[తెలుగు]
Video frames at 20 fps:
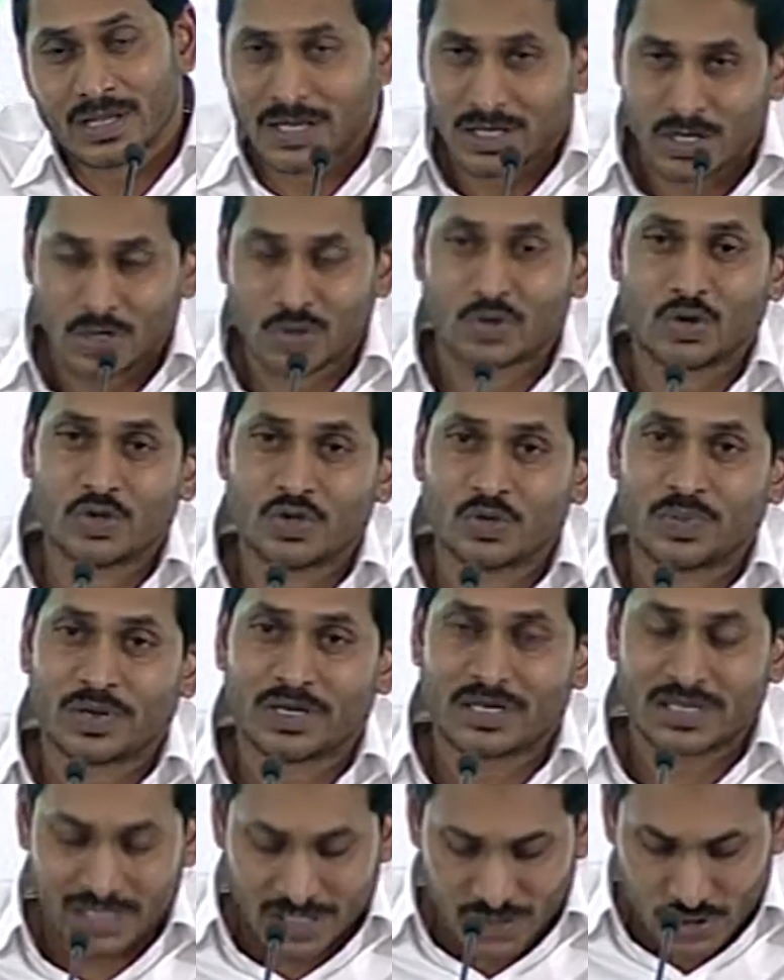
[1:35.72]
ఈరోజు
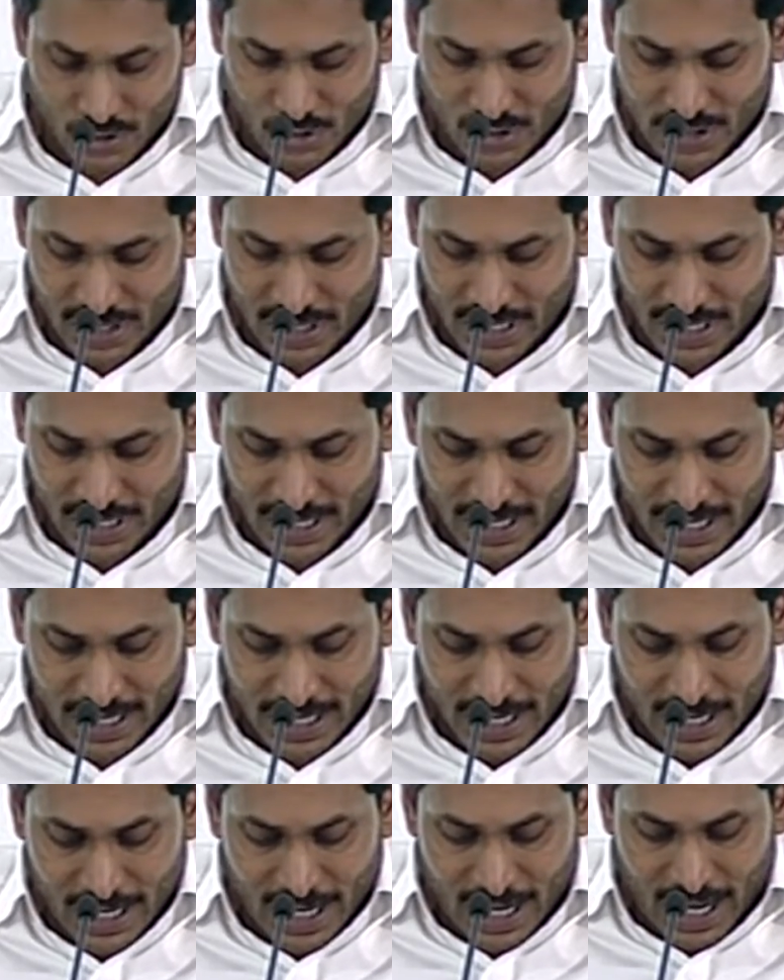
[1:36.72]
పరిస్థితి చూస్తే
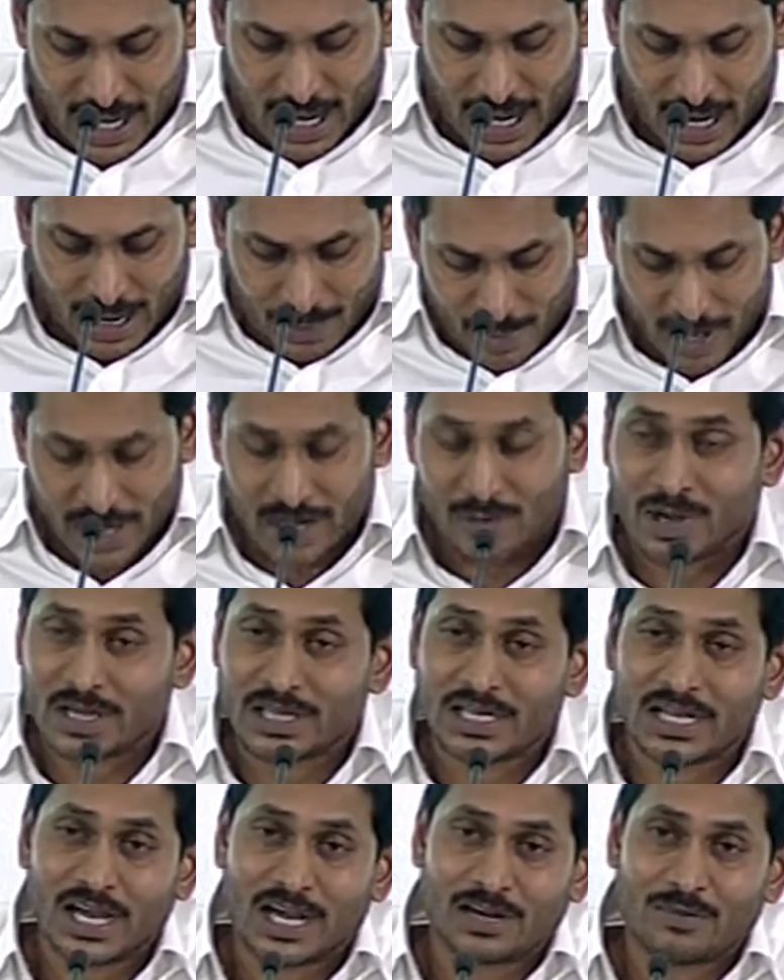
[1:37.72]
మనం
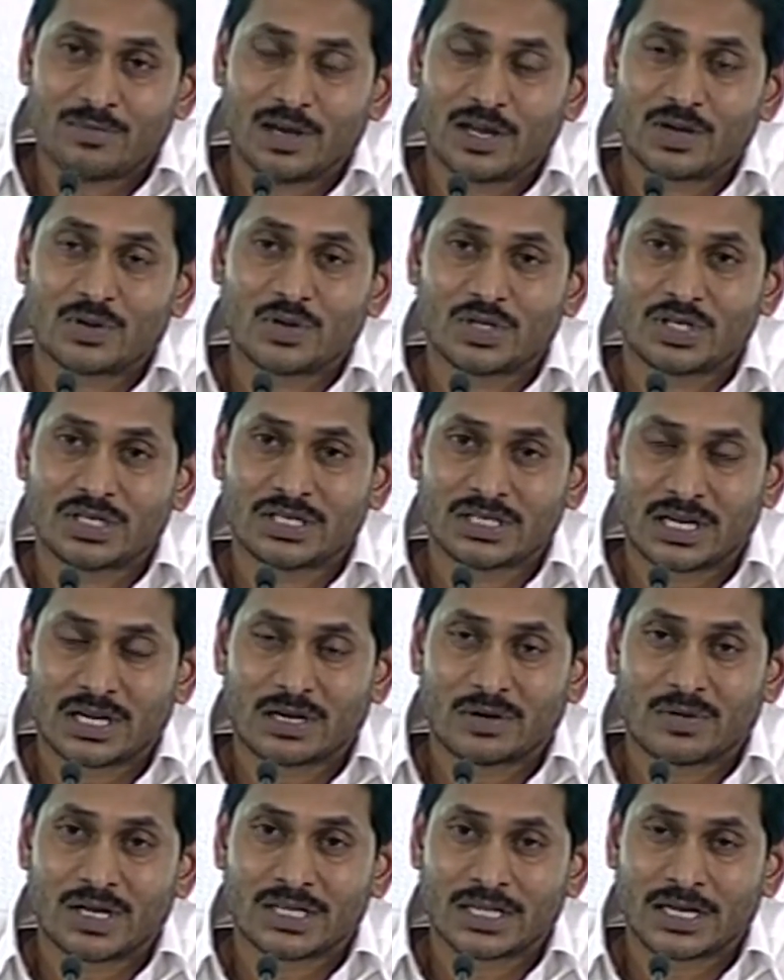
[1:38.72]
అధికారంలోకి వచ్చిన
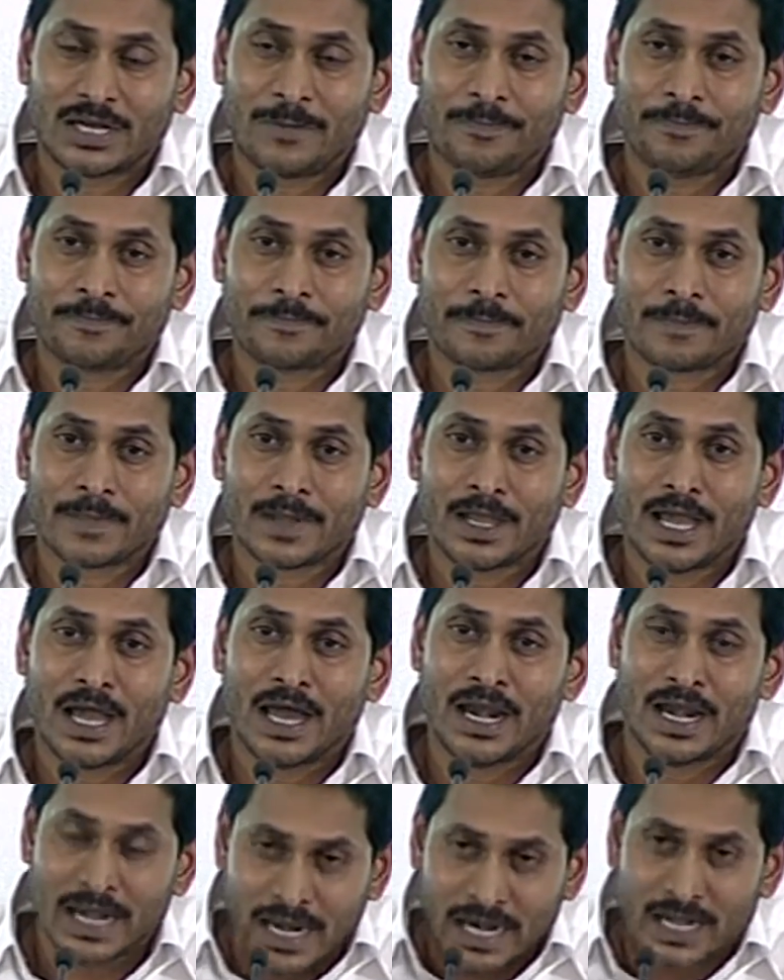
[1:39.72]
తర్వాత
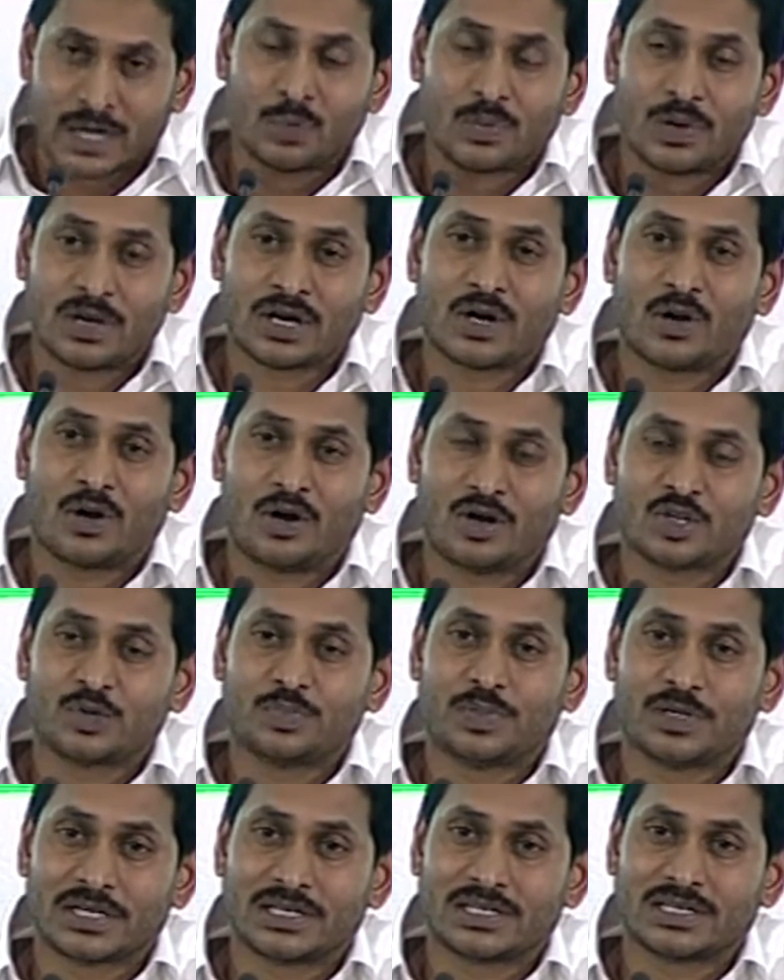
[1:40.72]
నెట్వర్క్
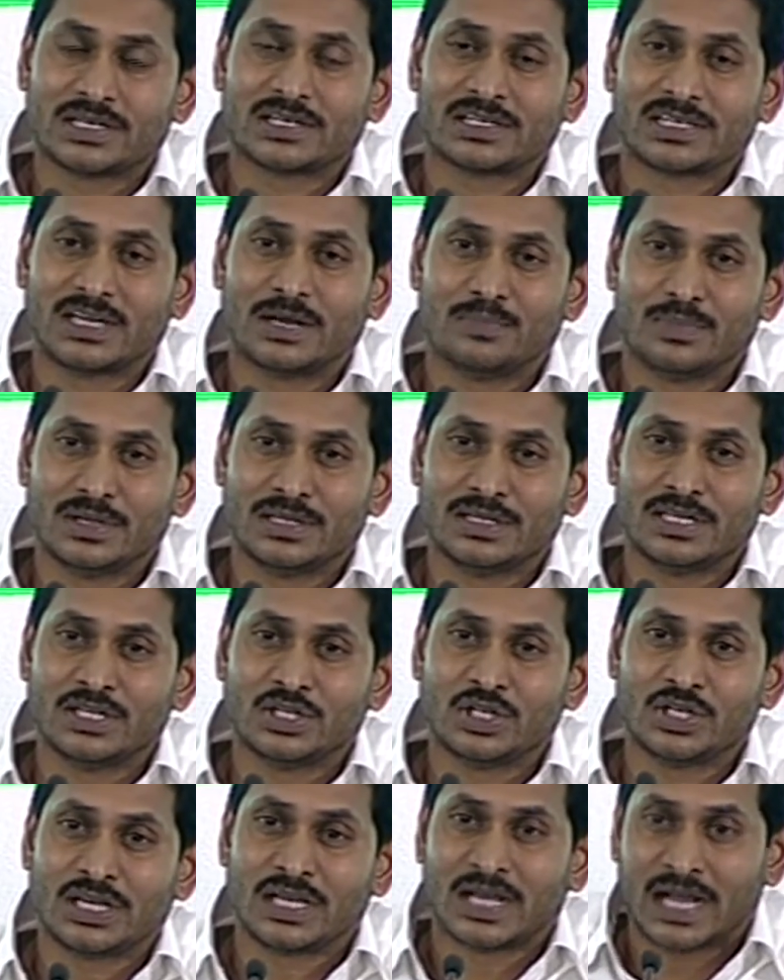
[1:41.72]
హాస్పిటల్స్కి
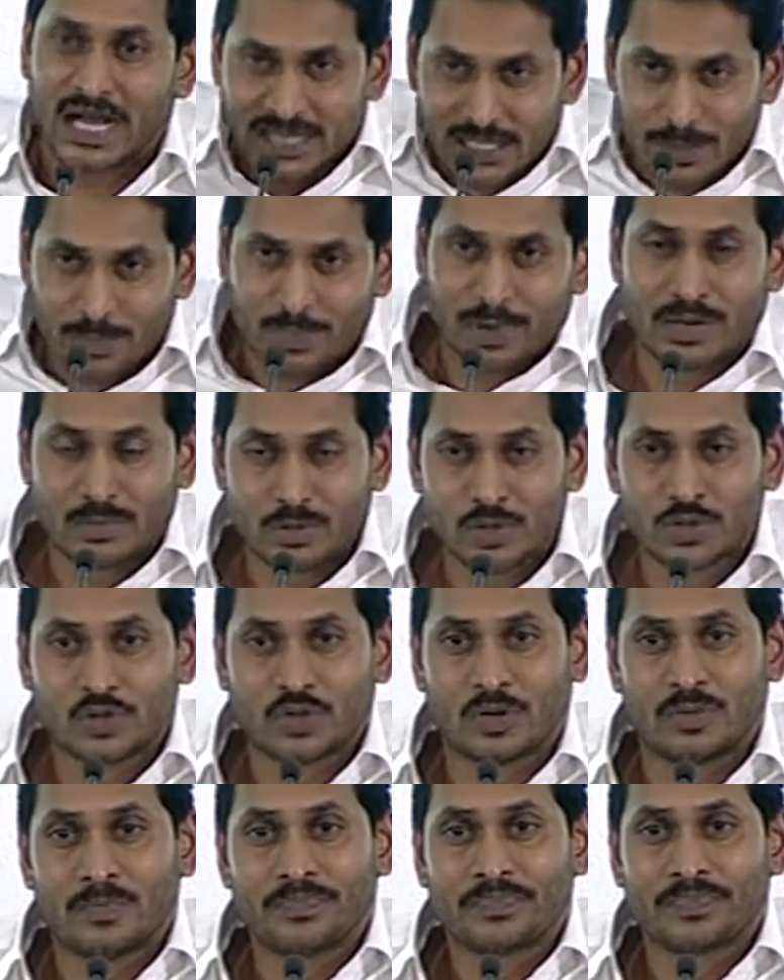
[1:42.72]
సంబంధించి గత
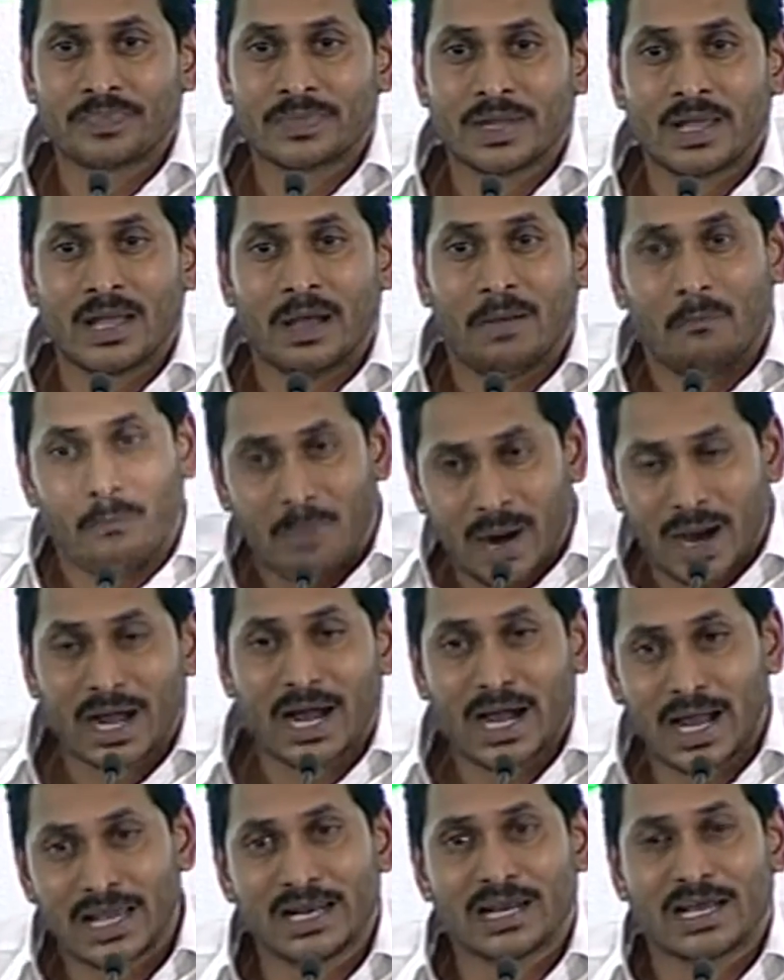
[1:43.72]
ప్రభుత్వం
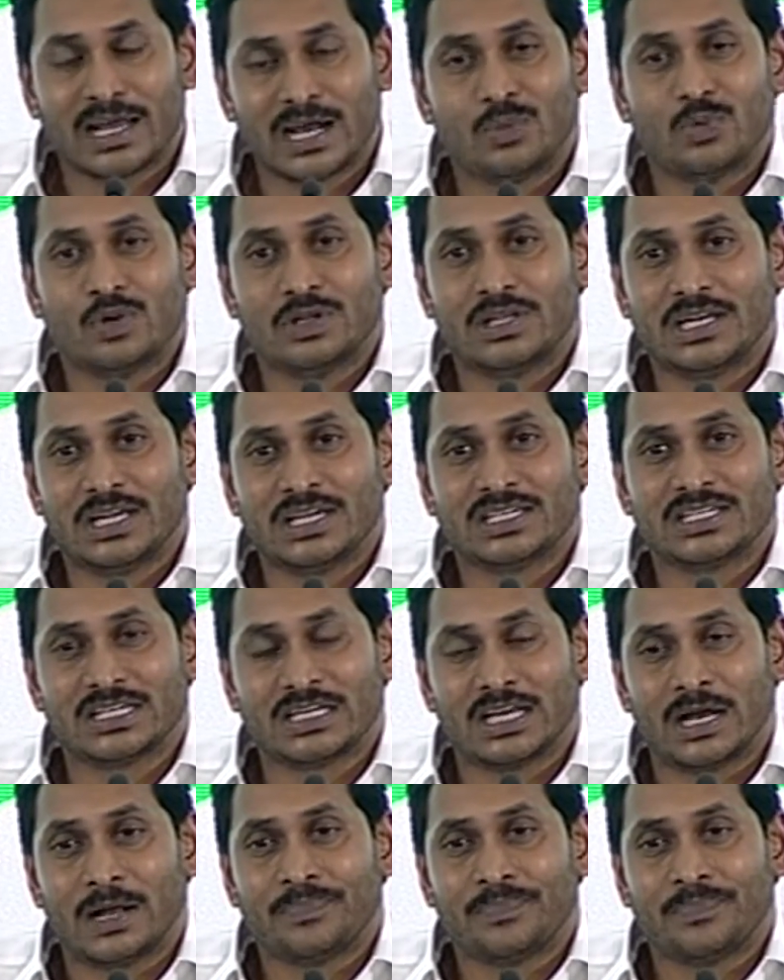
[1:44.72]
బకాయిలుగా వదిలేసిన